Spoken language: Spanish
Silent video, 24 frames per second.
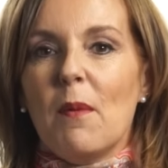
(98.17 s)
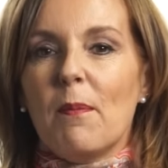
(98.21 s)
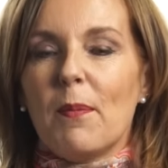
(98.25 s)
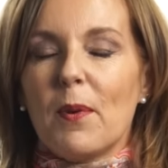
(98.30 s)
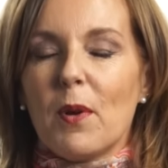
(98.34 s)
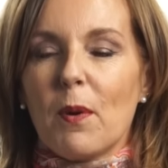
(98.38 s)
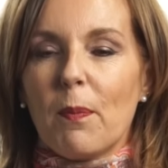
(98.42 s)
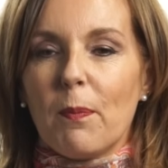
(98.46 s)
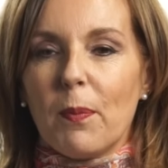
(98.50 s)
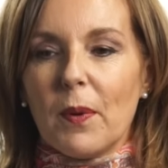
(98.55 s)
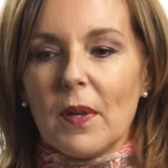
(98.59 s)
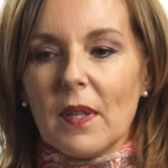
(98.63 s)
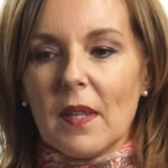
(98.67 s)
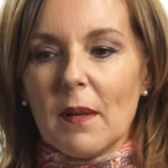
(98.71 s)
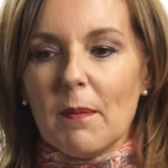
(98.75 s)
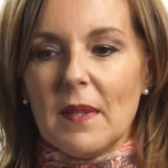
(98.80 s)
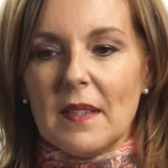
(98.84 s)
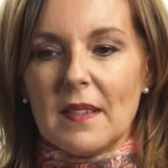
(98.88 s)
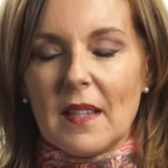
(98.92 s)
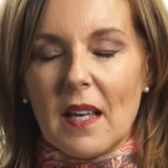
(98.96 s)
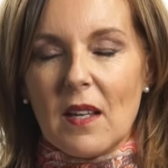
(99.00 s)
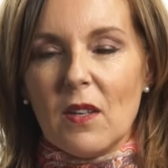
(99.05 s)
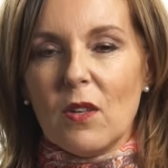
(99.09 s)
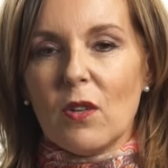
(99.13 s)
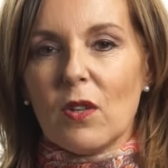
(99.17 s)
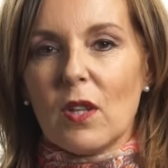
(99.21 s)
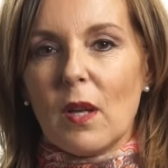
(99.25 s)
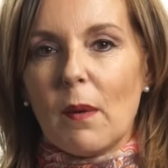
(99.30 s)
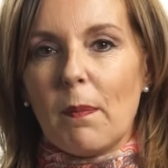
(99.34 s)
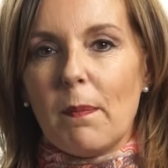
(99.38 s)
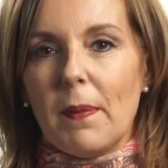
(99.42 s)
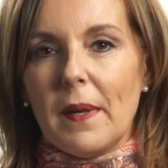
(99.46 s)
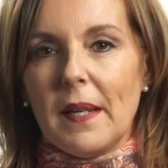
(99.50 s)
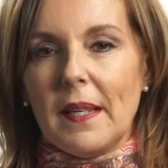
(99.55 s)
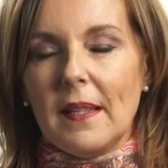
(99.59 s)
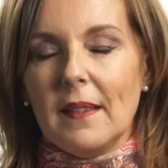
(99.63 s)
Pero después de mis años de
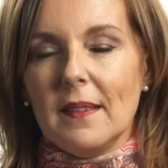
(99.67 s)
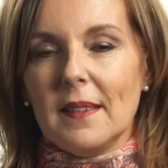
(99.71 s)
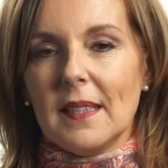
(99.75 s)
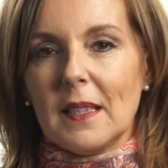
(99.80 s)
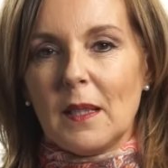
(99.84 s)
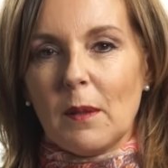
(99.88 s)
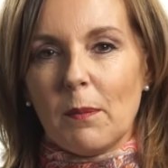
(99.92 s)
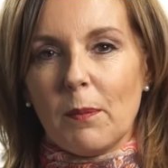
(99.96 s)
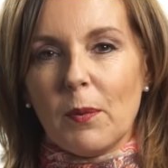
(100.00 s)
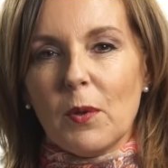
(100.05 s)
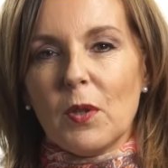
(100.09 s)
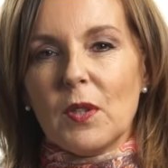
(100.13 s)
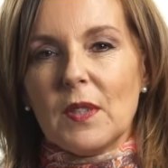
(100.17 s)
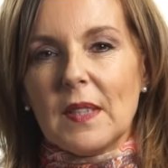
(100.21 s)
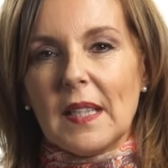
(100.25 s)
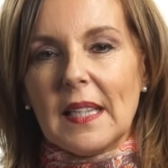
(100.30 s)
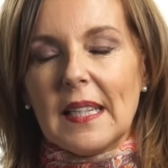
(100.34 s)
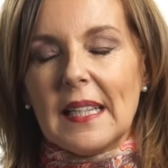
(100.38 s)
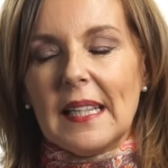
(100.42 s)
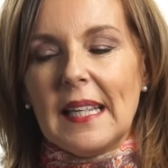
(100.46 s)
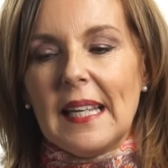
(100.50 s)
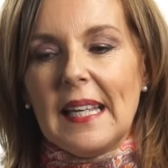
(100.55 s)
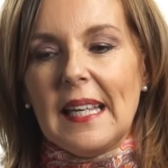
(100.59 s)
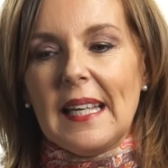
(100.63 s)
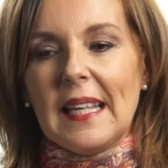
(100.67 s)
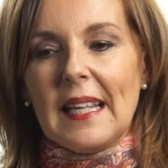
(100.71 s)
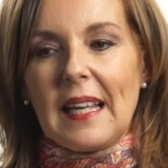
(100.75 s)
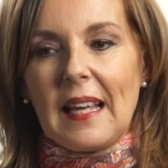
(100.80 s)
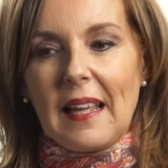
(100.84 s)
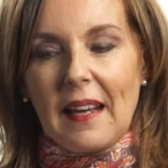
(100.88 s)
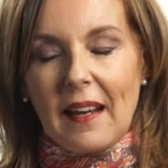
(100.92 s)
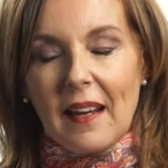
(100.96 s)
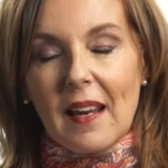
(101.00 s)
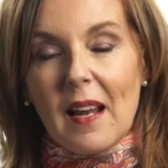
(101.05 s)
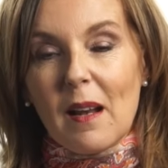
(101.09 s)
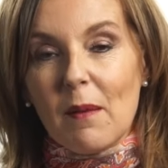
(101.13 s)
experiencia, te puedo decir
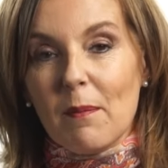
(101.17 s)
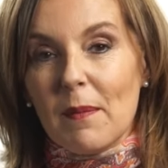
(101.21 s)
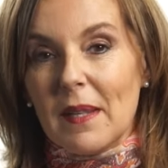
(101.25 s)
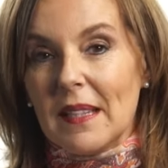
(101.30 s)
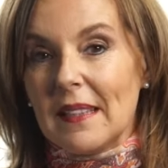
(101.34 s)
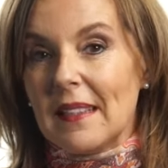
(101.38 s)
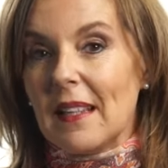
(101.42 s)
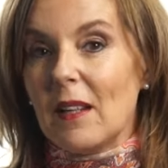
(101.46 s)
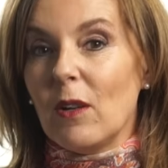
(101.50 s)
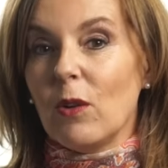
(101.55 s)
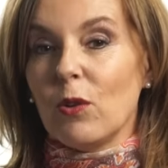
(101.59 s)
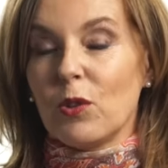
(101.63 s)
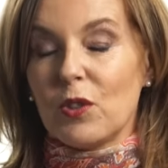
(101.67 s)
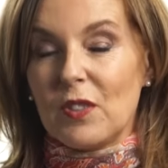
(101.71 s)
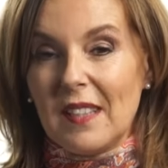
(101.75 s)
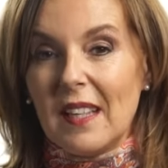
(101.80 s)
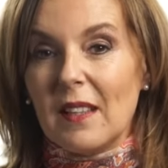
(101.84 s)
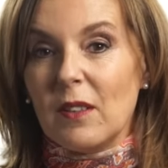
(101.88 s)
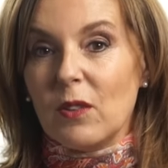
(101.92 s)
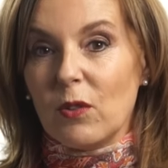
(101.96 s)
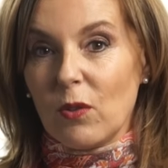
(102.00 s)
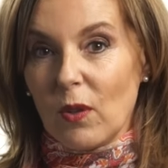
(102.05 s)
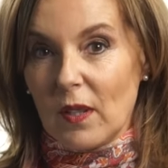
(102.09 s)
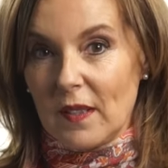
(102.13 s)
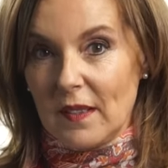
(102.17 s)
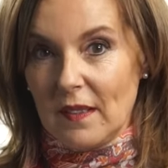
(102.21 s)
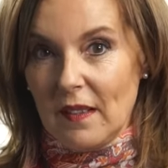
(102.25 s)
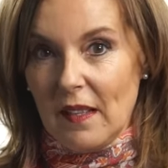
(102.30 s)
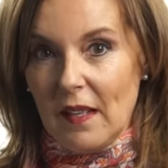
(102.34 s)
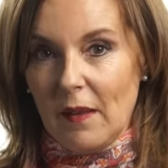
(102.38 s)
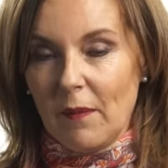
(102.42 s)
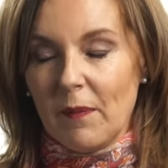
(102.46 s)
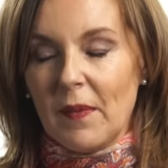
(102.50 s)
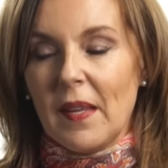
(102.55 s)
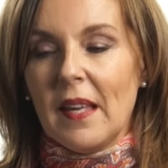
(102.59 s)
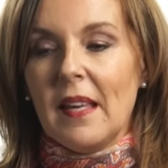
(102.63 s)
que realmente lo siento
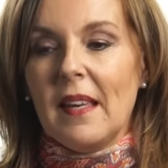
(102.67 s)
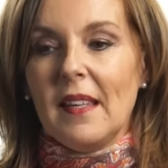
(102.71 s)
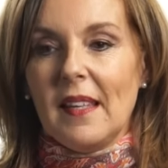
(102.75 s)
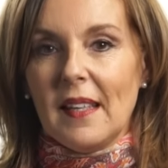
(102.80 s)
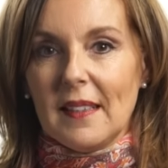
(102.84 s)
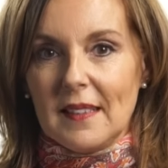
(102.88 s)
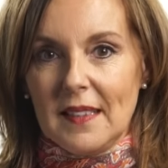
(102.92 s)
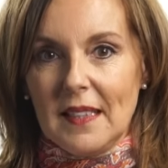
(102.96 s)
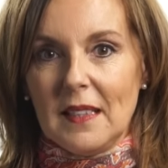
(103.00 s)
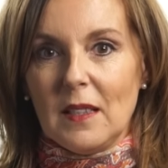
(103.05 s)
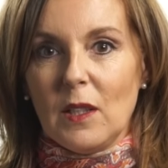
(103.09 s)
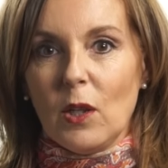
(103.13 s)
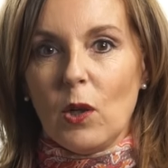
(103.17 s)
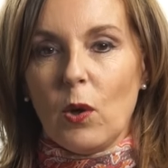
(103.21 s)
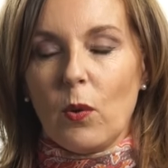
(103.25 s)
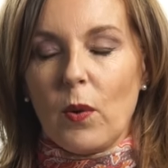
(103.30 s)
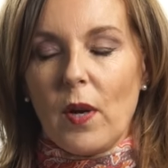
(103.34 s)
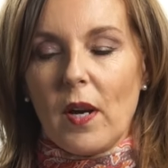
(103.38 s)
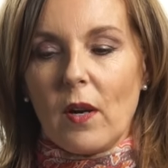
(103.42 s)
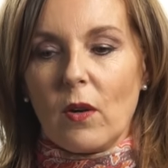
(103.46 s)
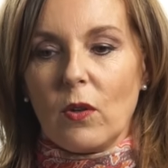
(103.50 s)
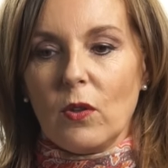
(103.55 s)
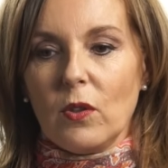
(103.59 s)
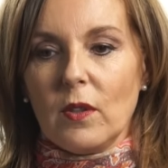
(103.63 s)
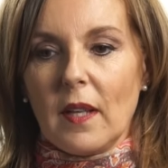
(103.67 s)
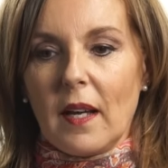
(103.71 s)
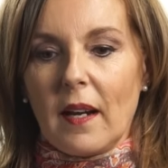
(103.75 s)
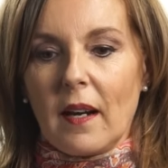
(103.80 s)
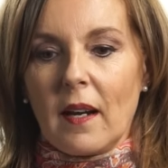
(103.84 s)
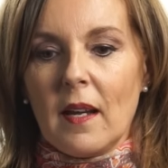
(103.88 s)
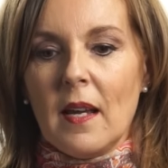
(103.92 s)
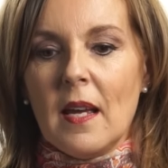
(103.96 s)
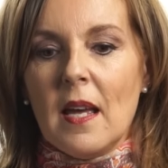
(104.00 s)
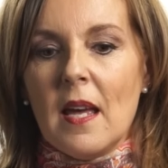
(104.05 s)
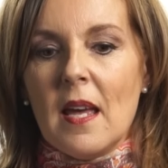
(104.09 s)
así. Y así te lo voy a contar.